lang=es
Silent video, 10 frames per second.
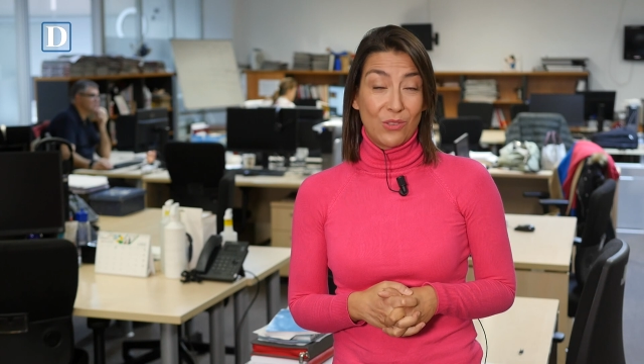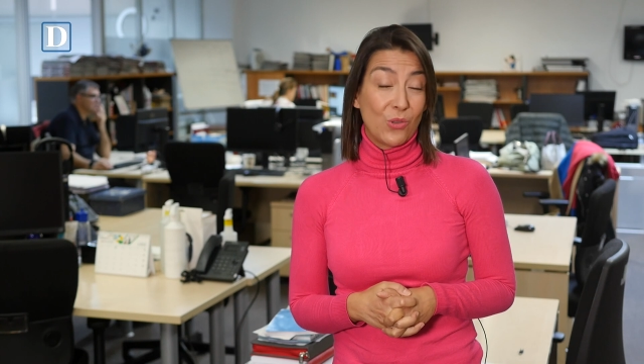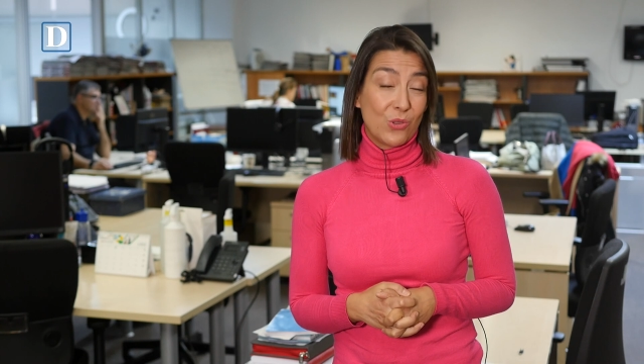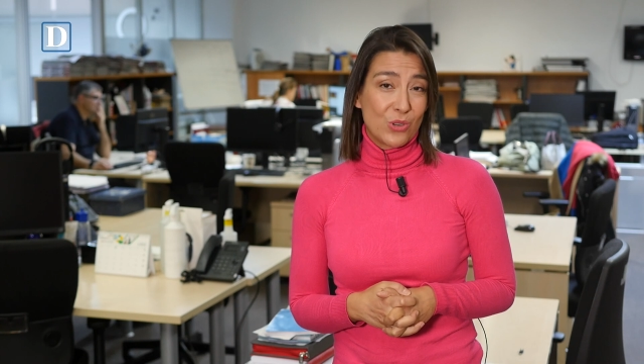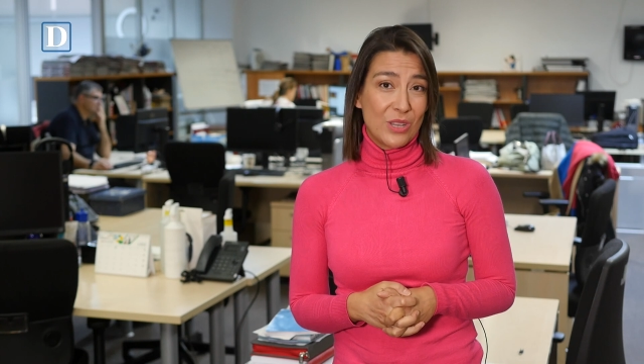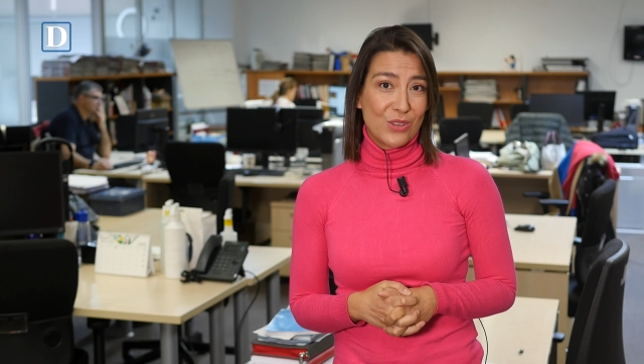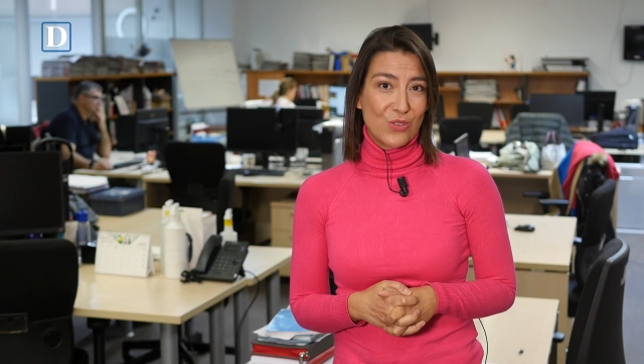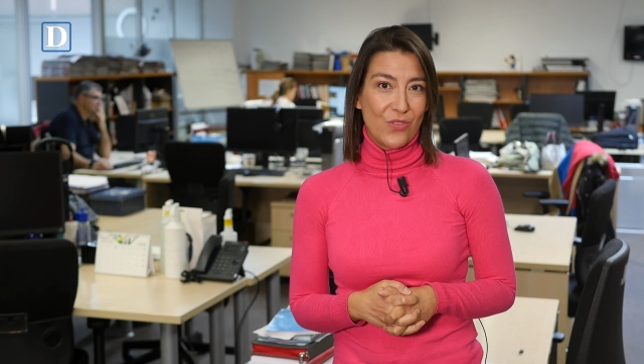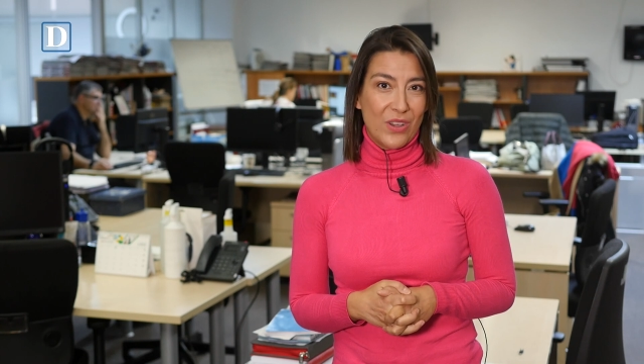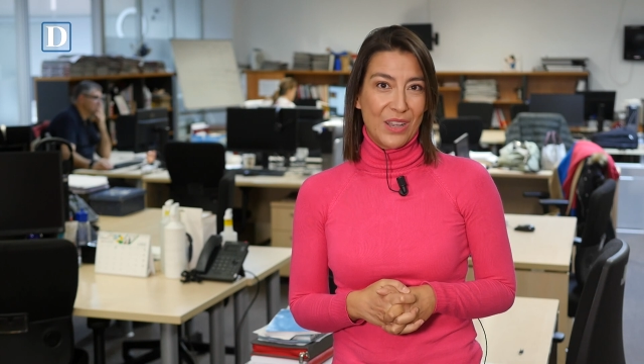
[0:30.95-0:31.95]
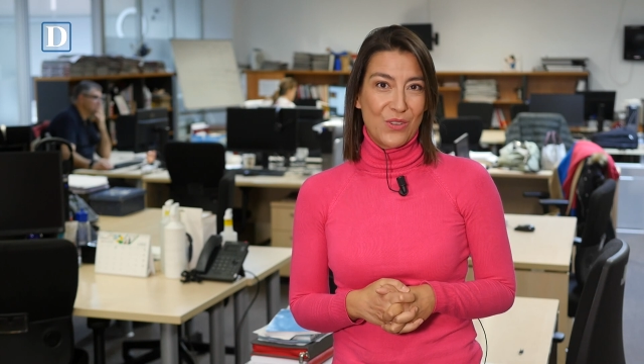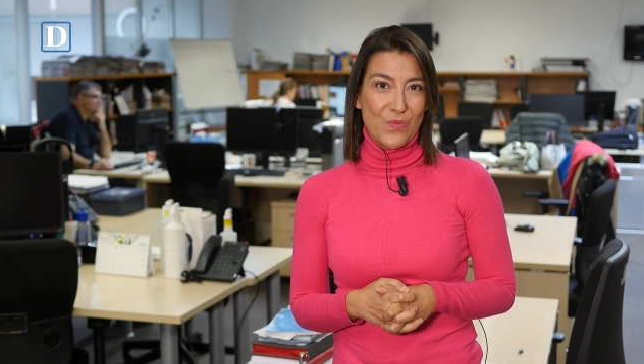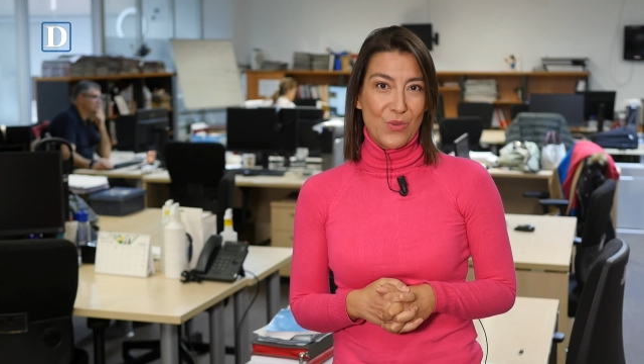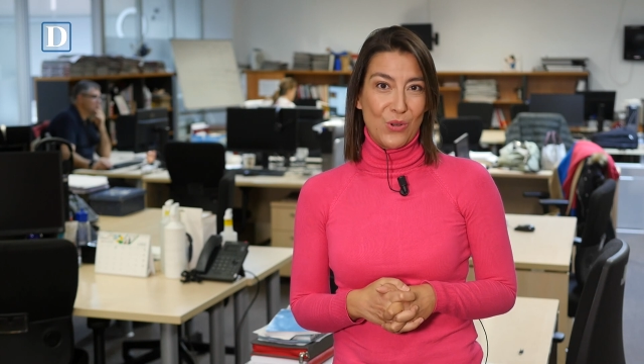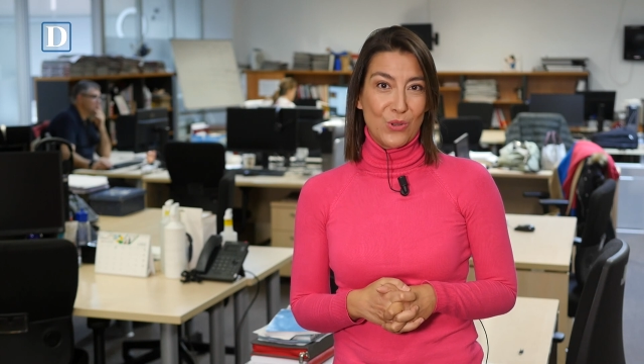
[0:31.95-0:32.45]
todos del sofá
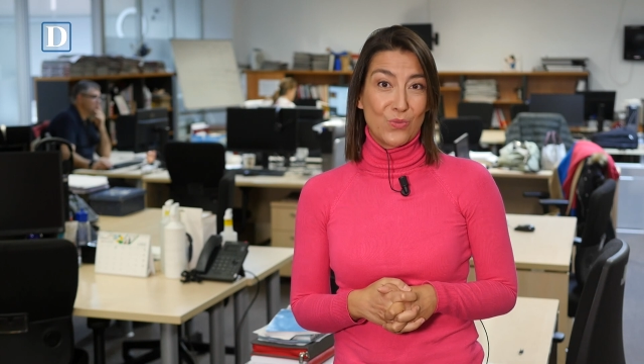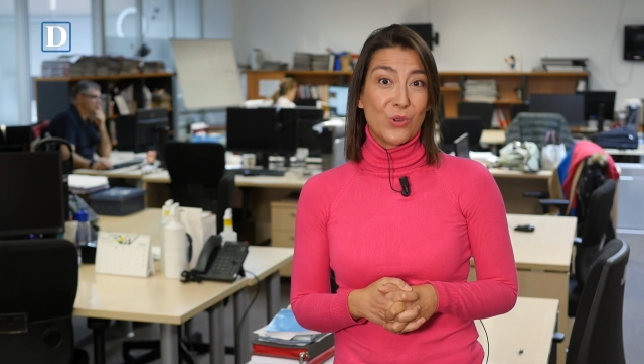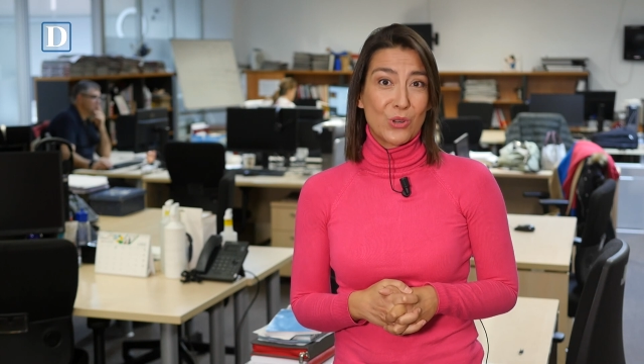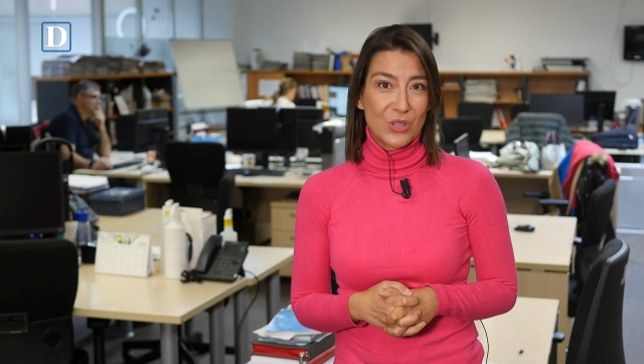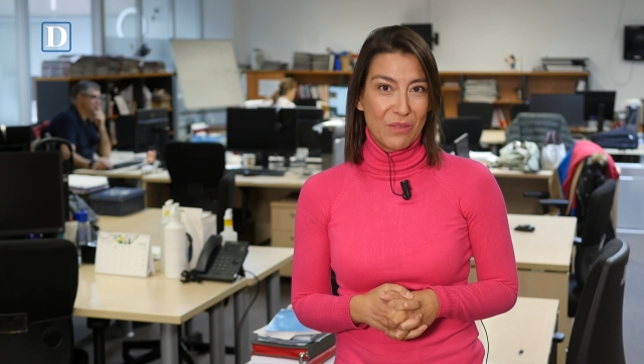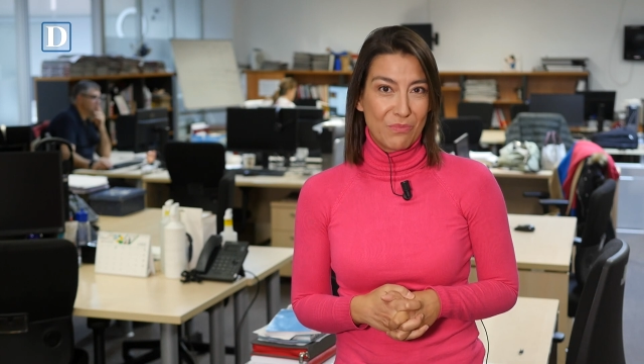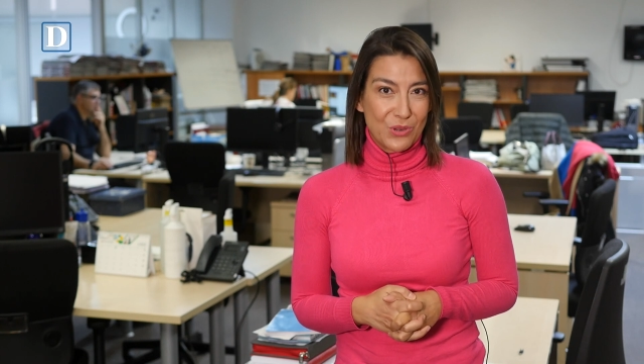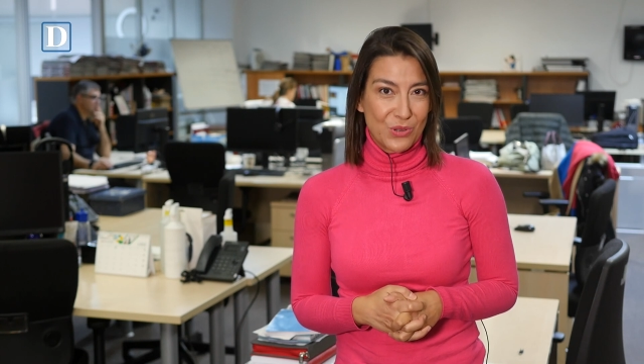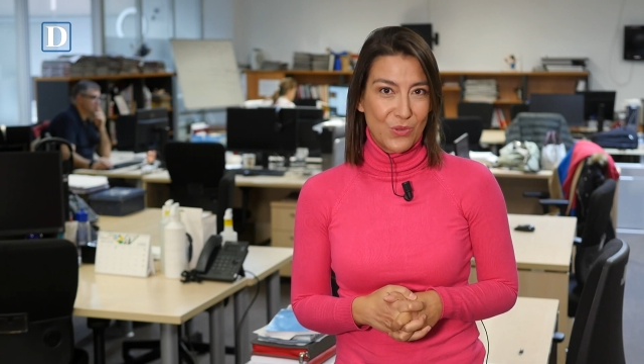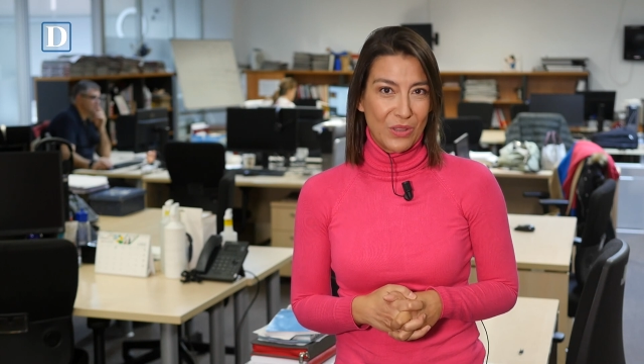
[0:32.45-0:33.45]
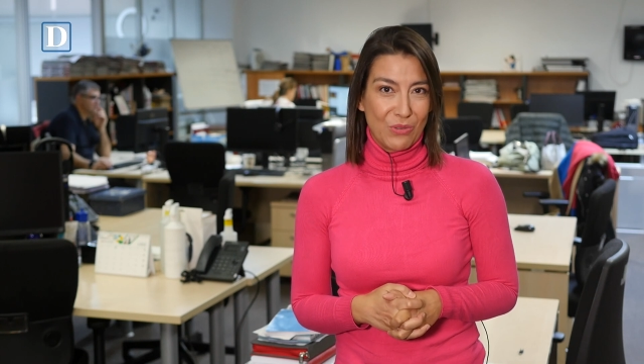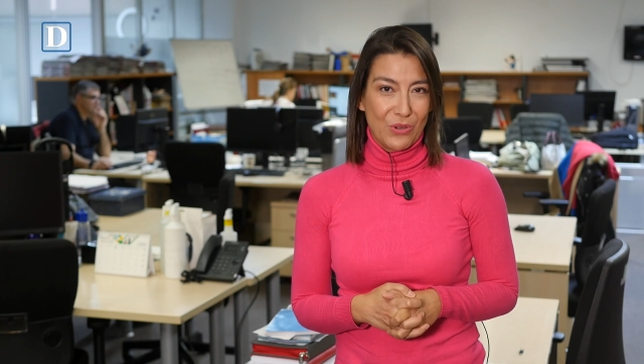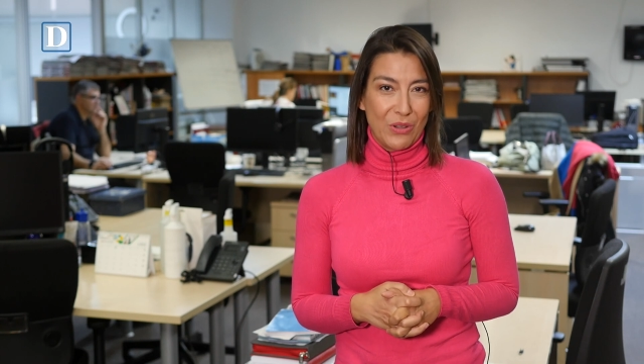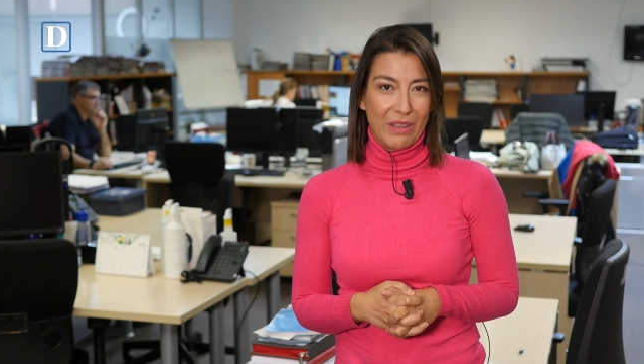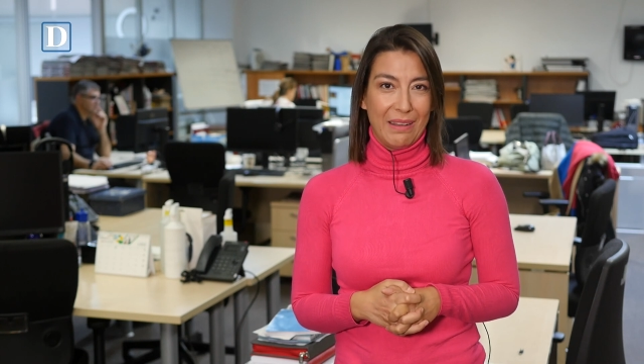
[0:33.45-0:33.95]
como en los buenos tiempos
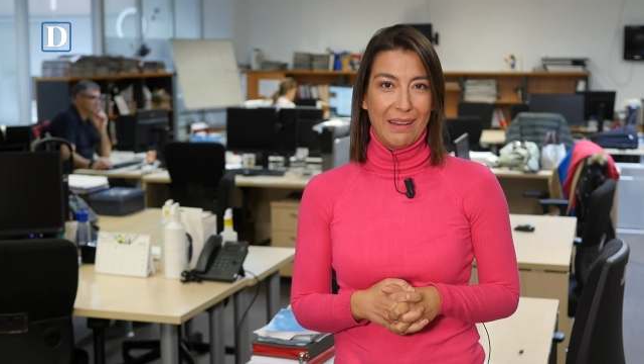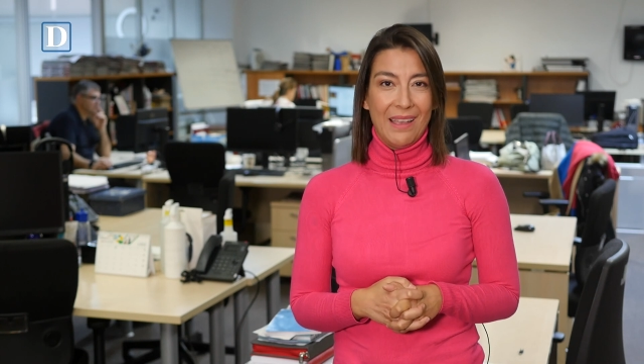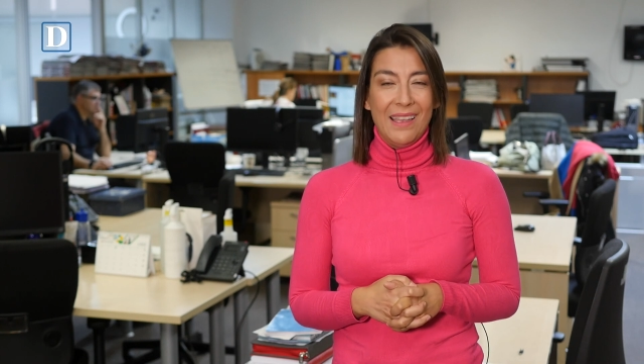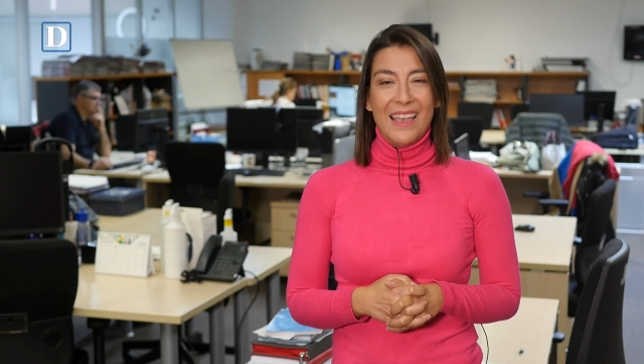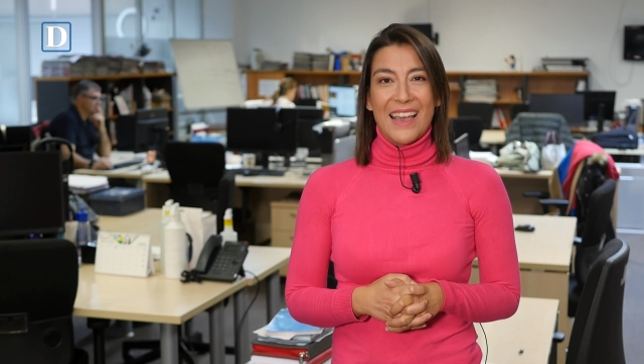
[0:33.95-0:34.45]
cuando el